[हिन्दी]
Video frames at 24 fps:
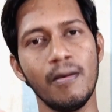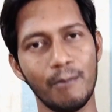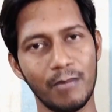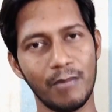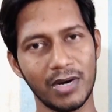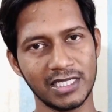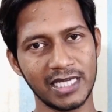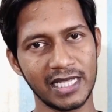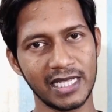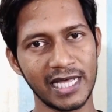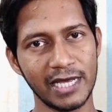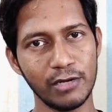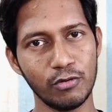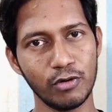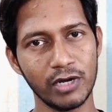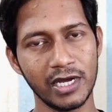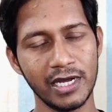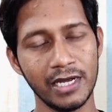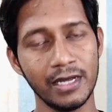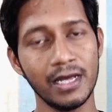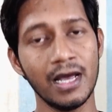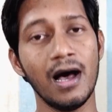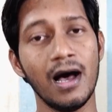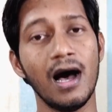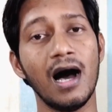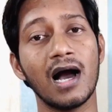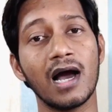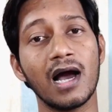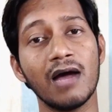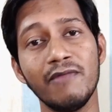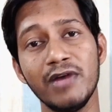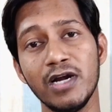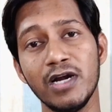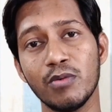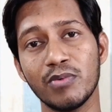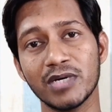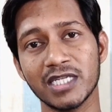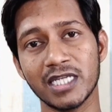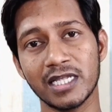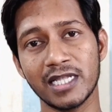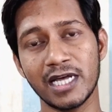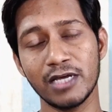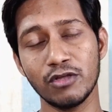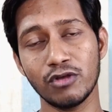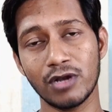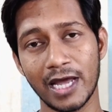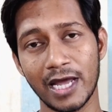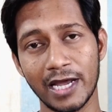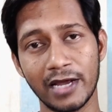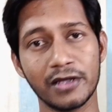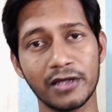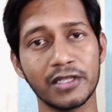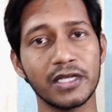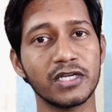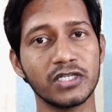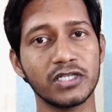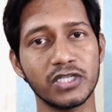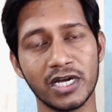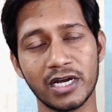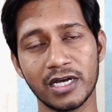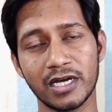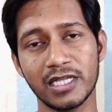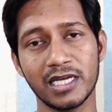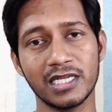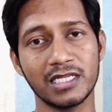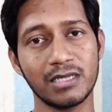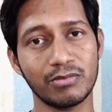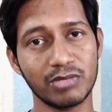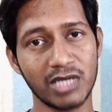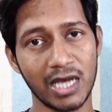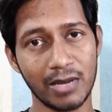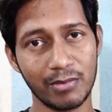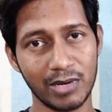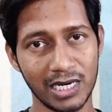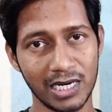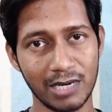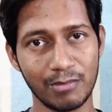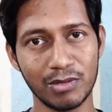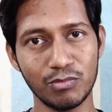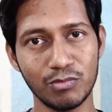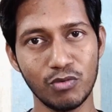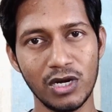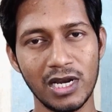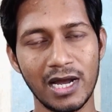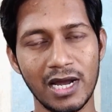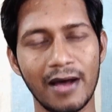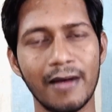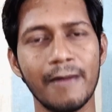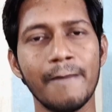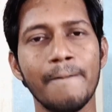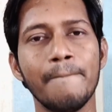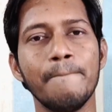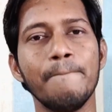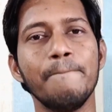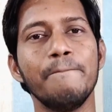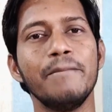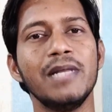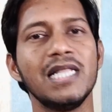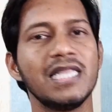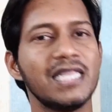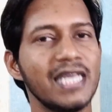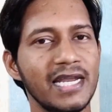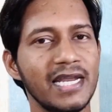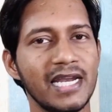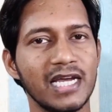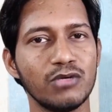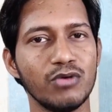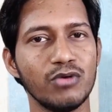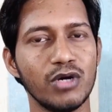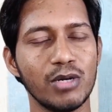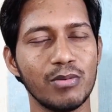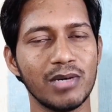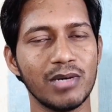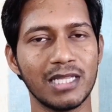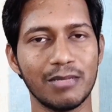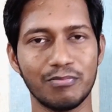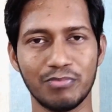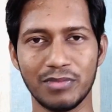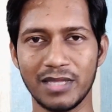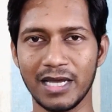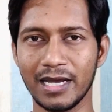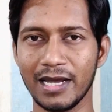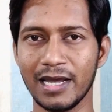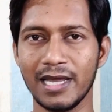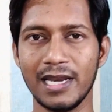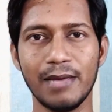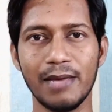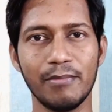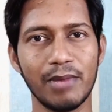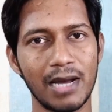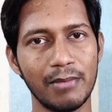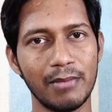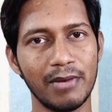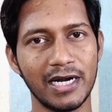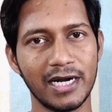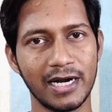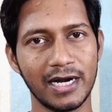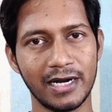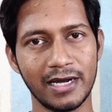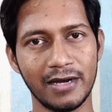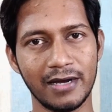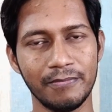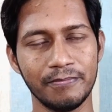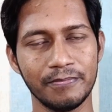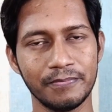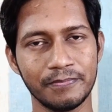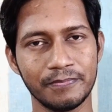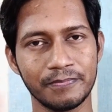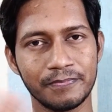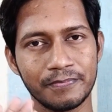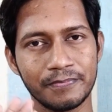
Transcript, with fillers: पसंद आई होगी अगर वीडियो पसंद आई तो लाइक कर देना शेयर कर देना सब्सक्राइब करना मत भूलना मिलते हैं नेक्स्ट वीडियो में तब तक के लिए बाय बाय टाटा